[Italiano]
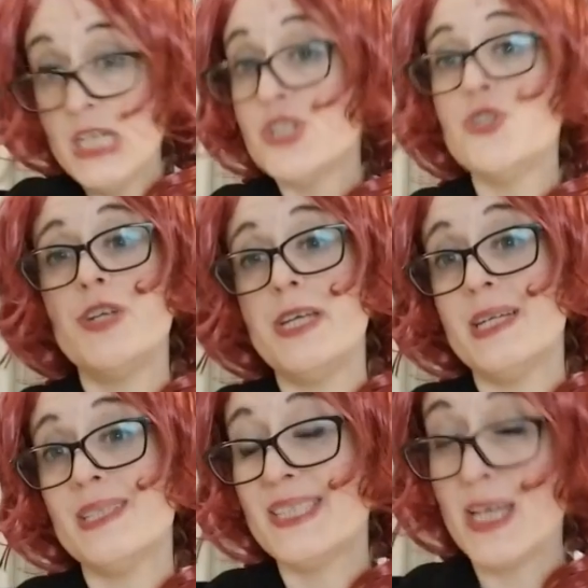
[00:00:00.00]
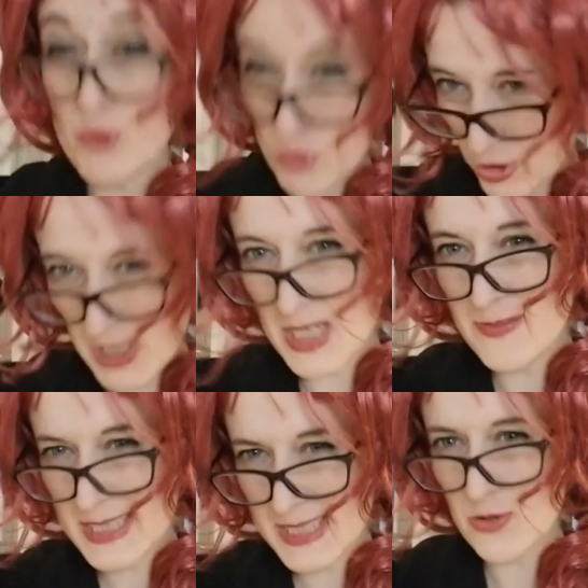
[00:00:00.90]
signorina, stiamo tutti
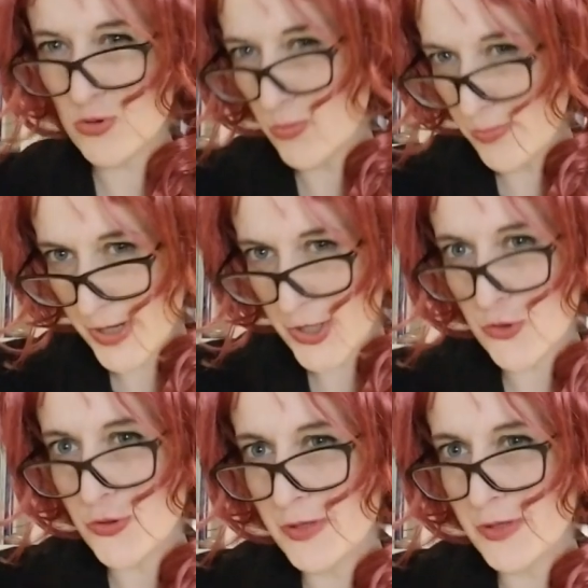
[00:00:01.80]
attraversando un periodo